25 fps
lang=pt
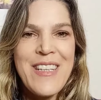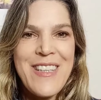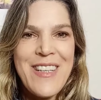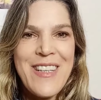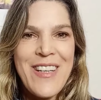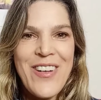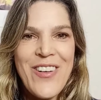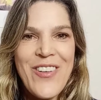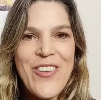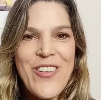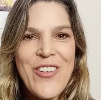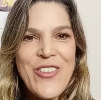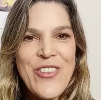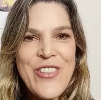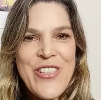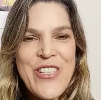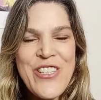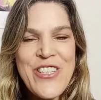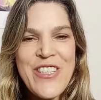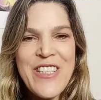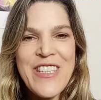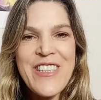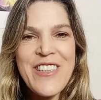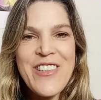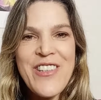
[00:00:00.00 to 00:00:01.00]

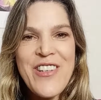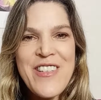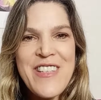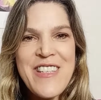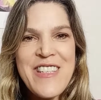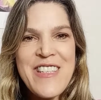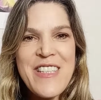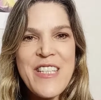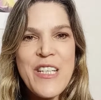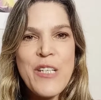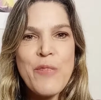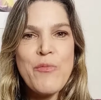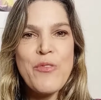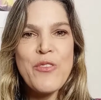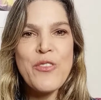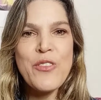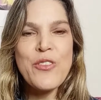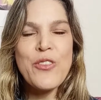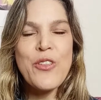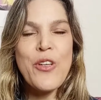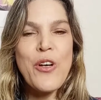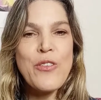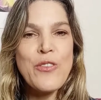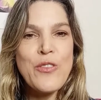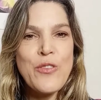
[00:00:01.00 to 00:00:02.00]
Hoje nós estamos no
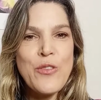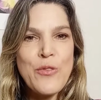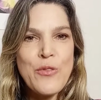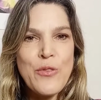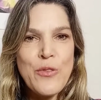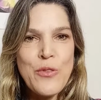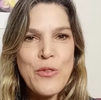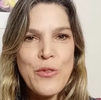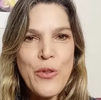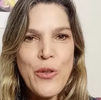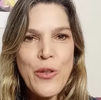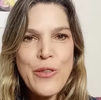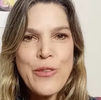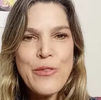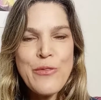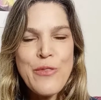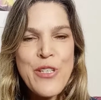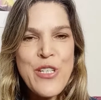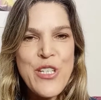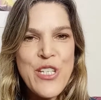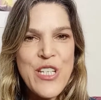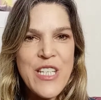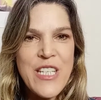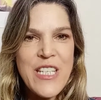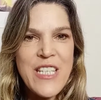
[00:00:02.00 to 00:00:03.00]
nosso nono
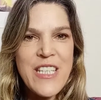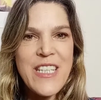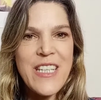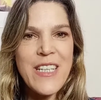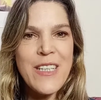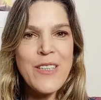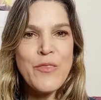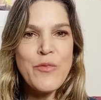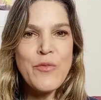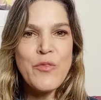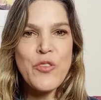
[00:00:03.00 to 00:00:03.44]
dia